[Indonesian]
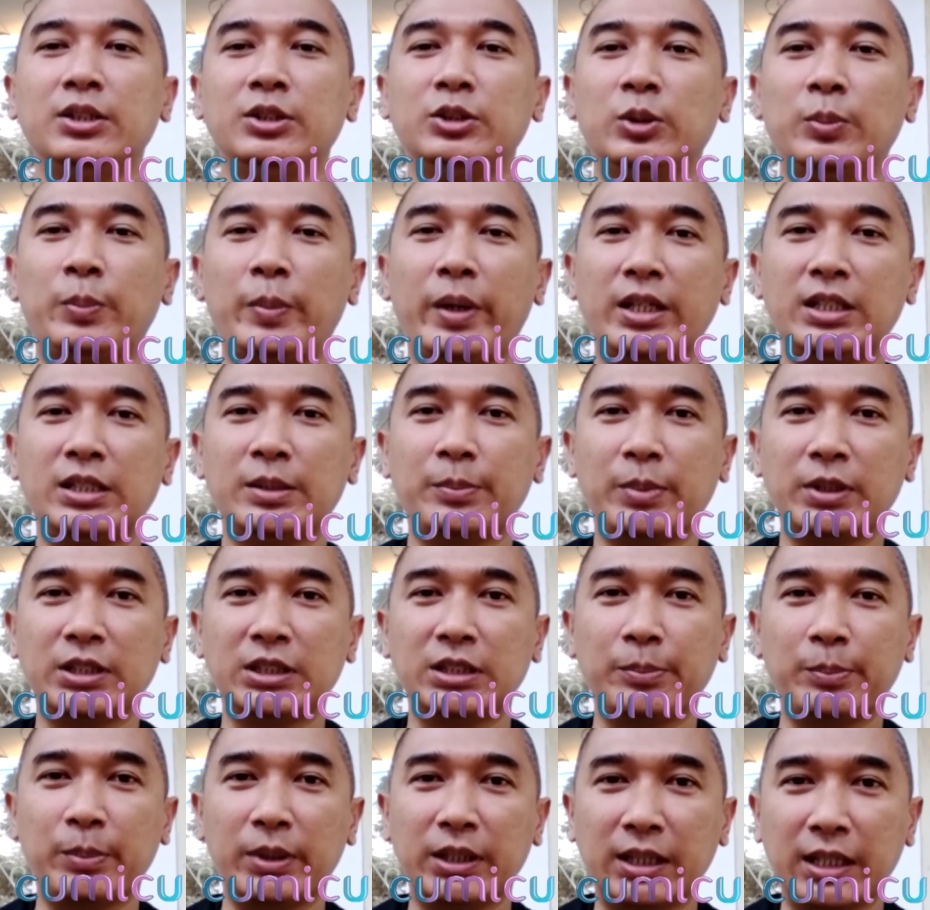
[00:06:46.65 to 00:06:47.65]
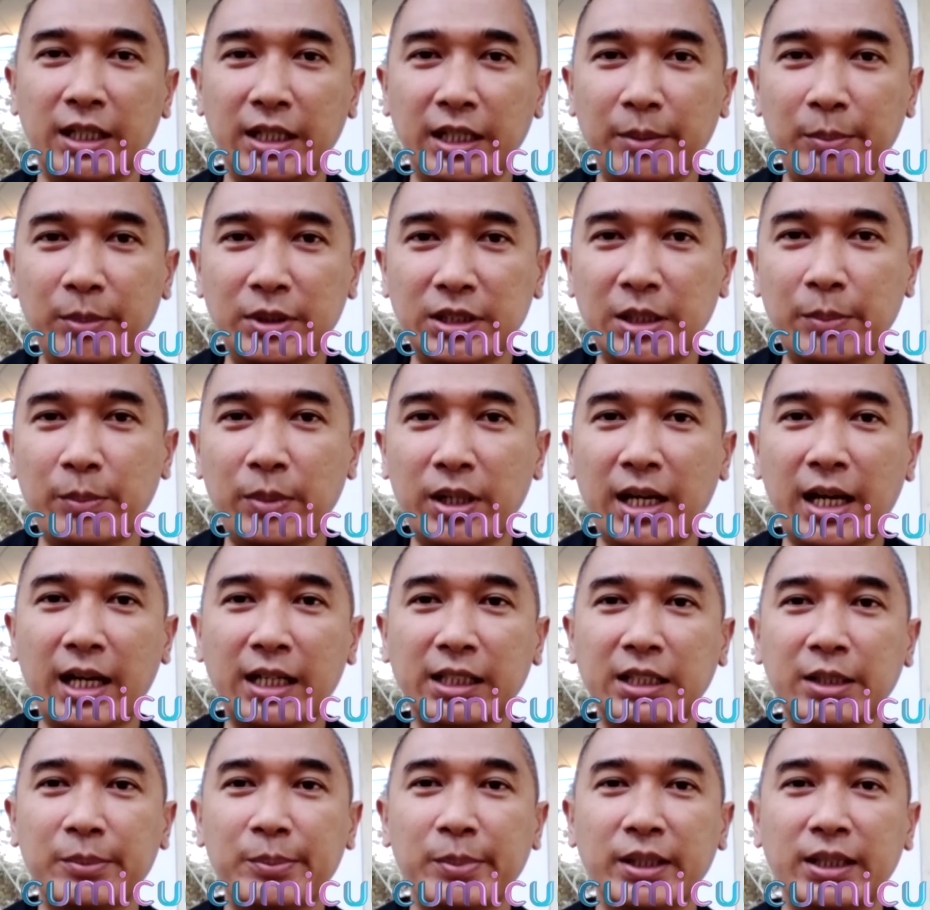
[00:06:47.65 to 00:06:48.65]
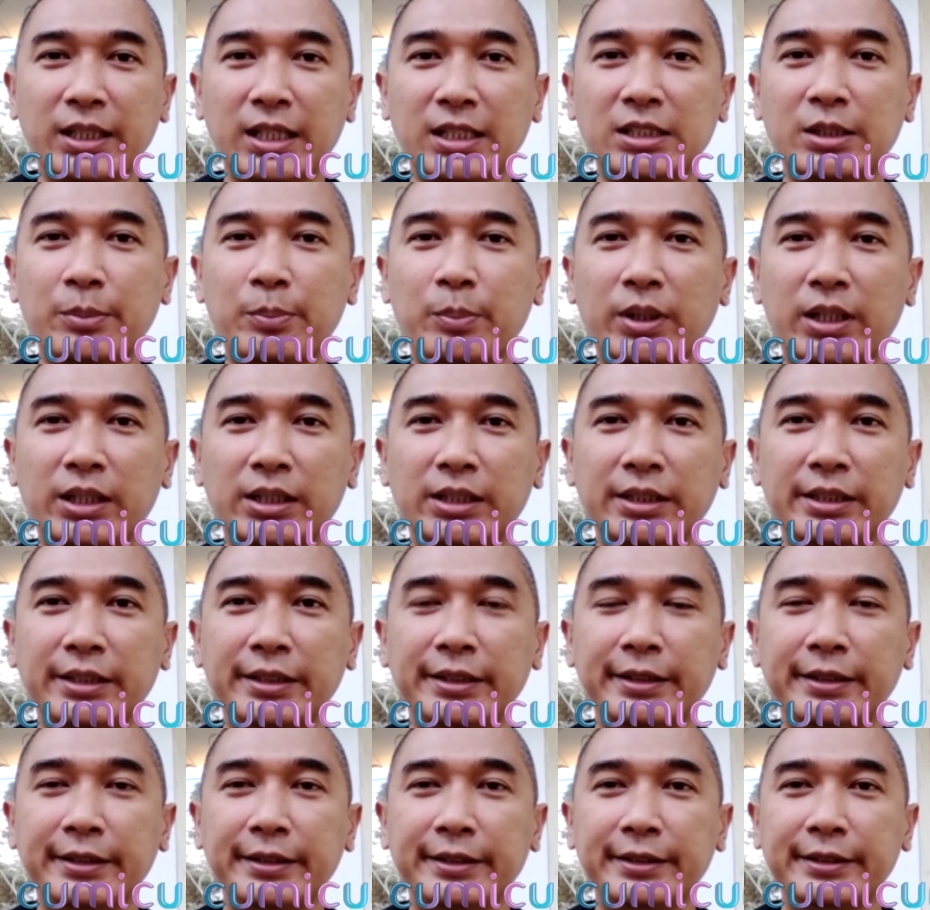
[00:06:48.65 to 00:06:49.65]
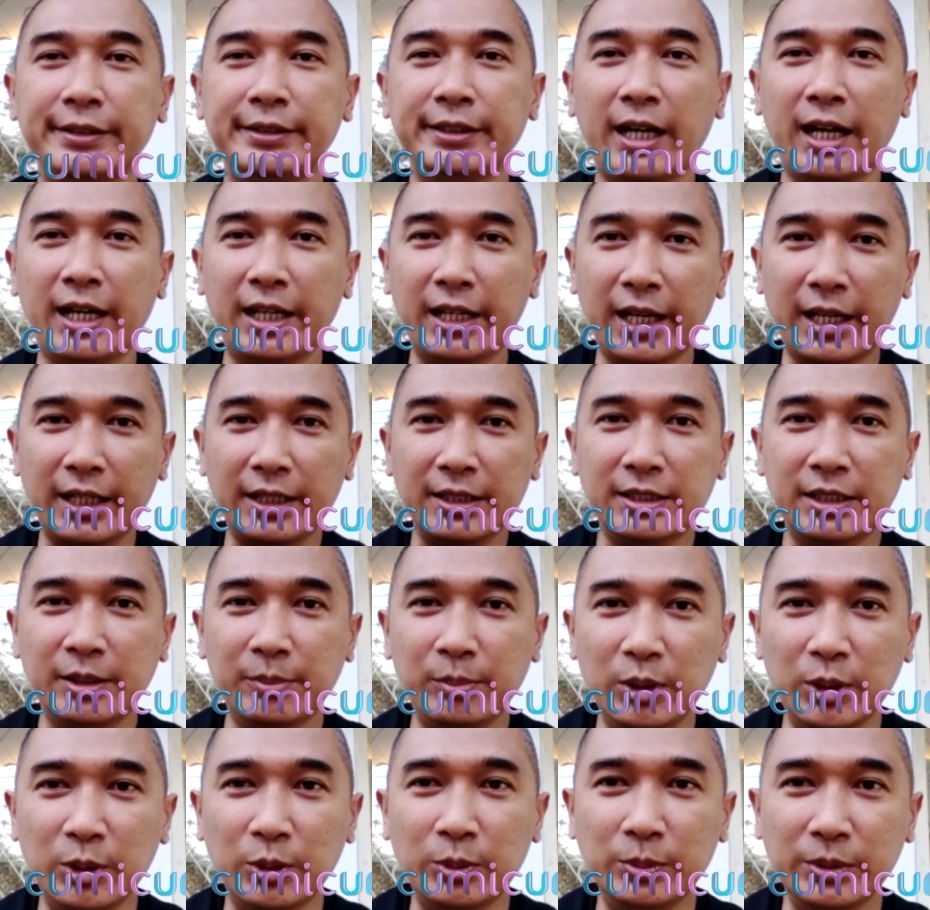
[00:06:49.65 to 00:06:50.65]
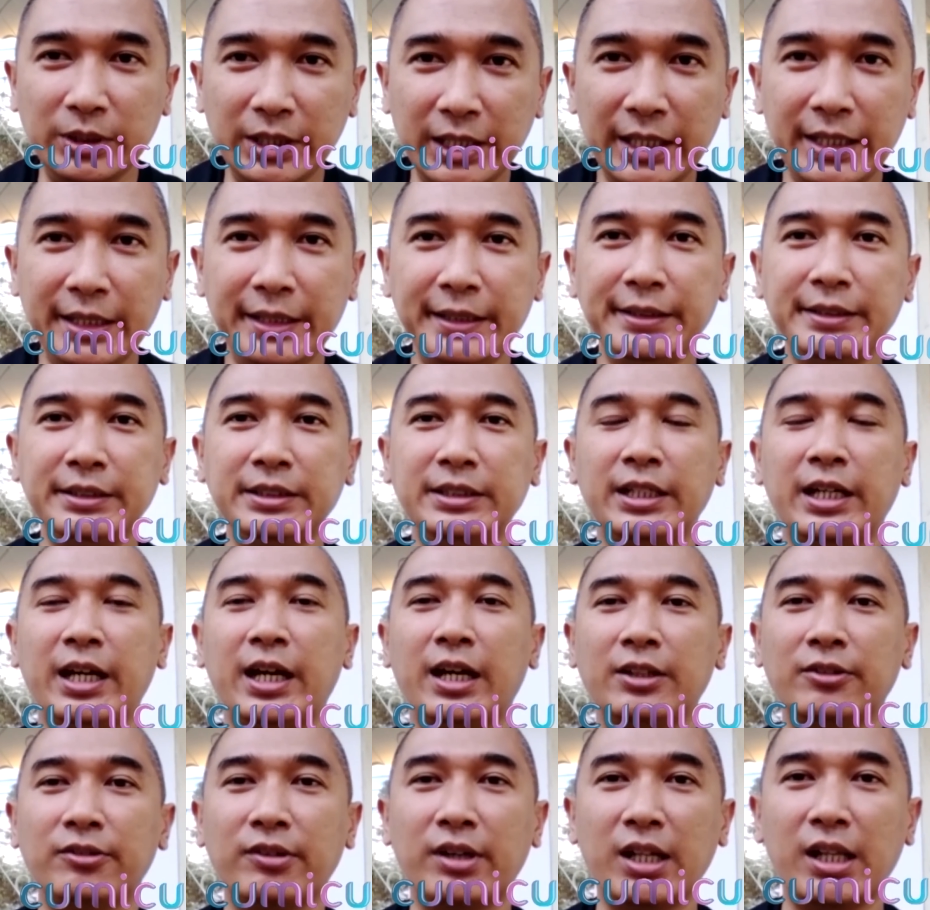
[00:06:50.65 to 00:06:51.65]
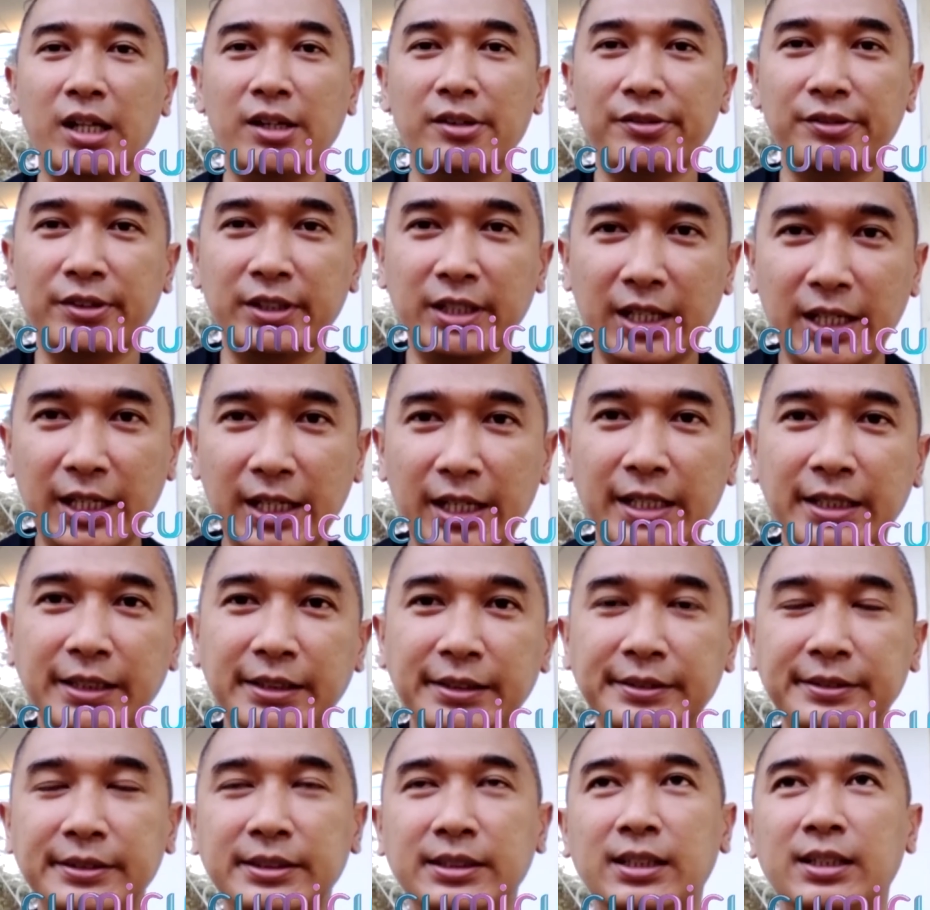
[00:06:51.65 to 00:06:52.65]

supaya cepat-cepat lagi bisa beraktivitas seperti hari-hari sebelumnya, sehat walafiat.